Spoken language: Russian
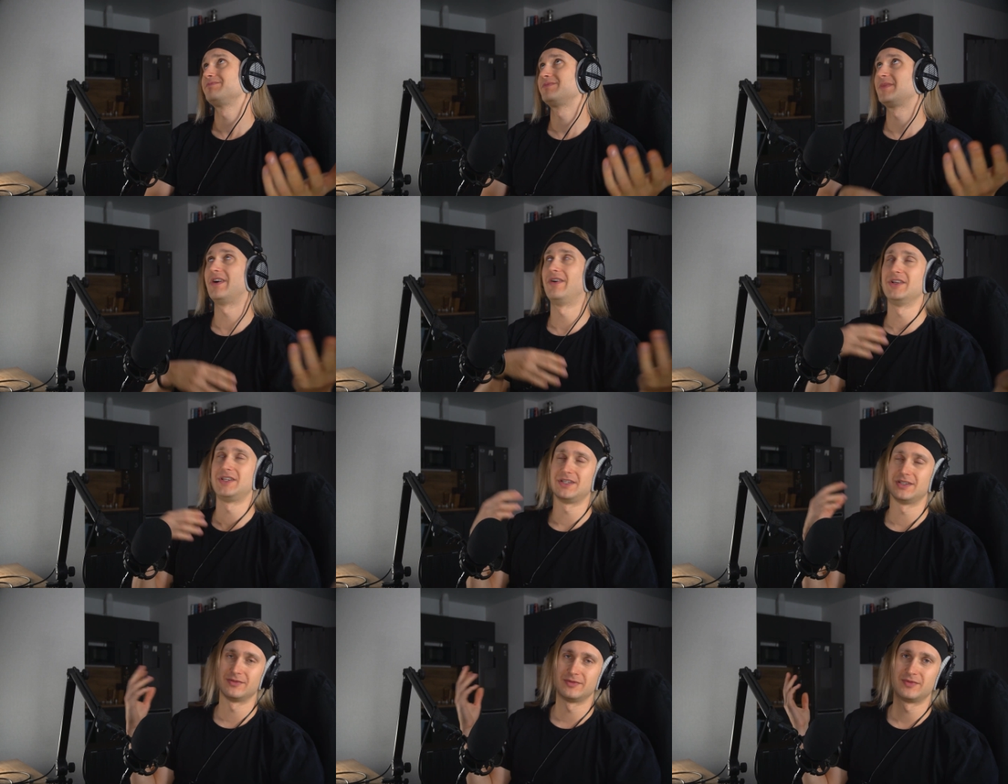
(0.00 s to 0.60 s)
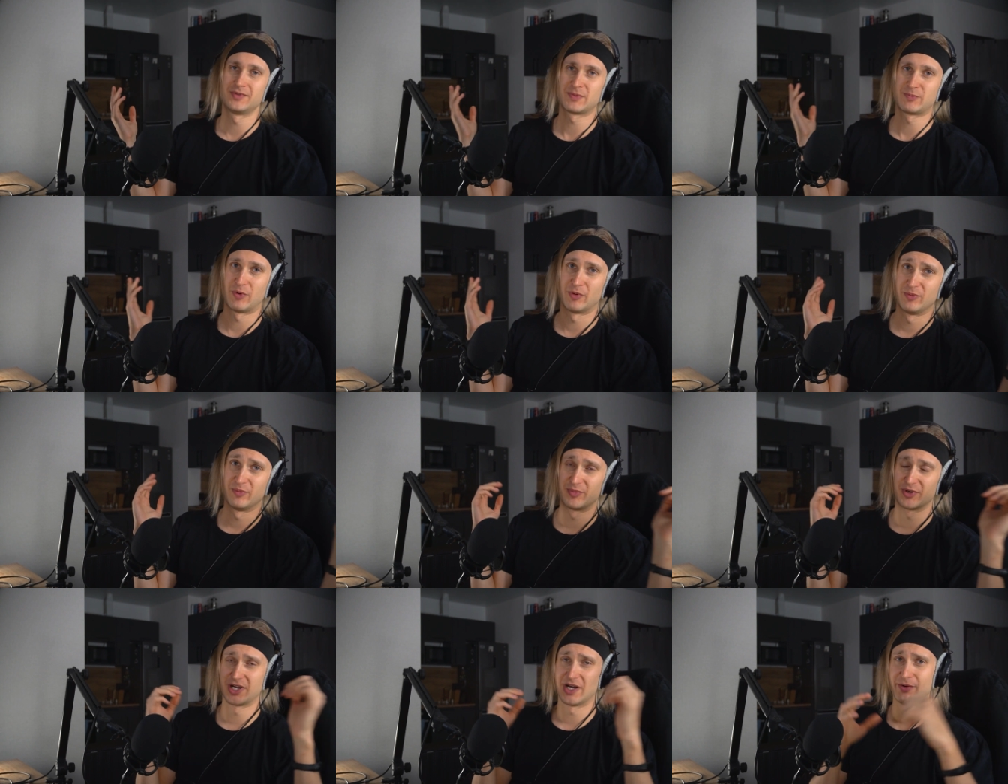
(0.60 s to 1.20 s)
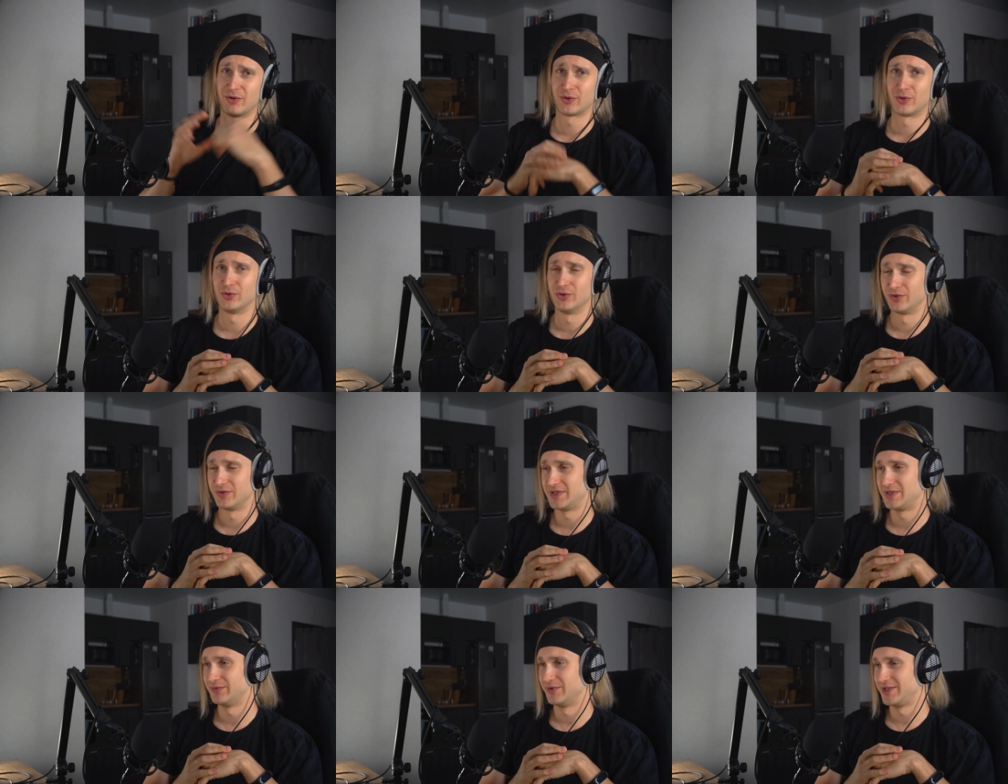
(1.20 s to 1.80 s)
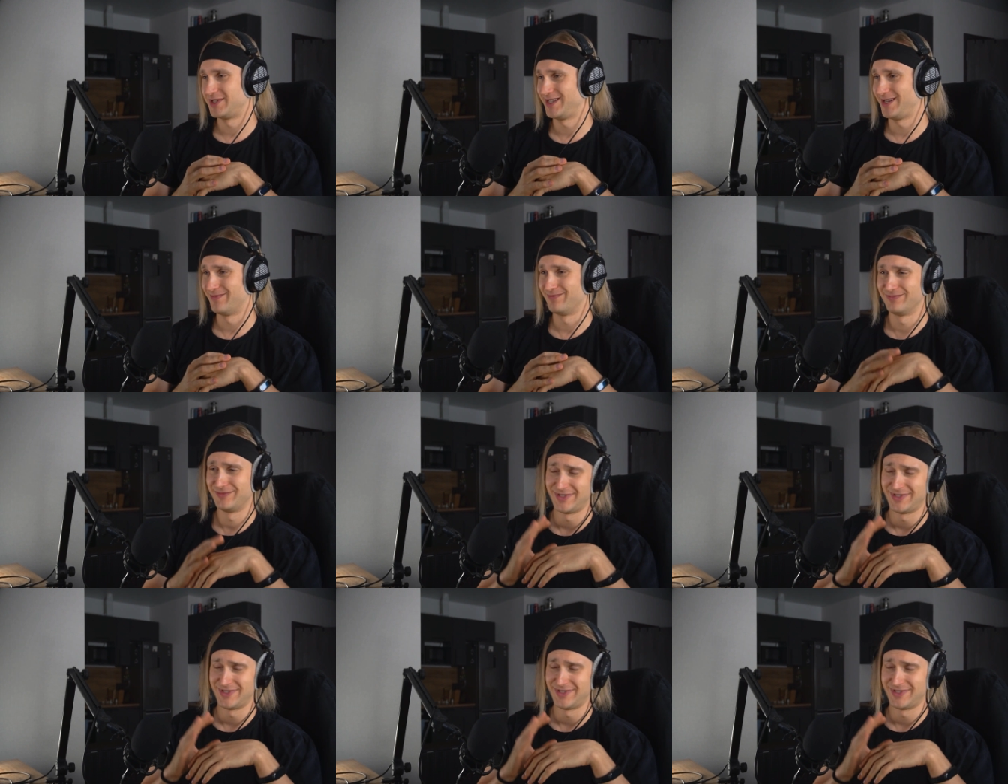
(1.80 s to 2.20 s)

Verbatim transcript: давайте вспомним поговорку «нот всего 7».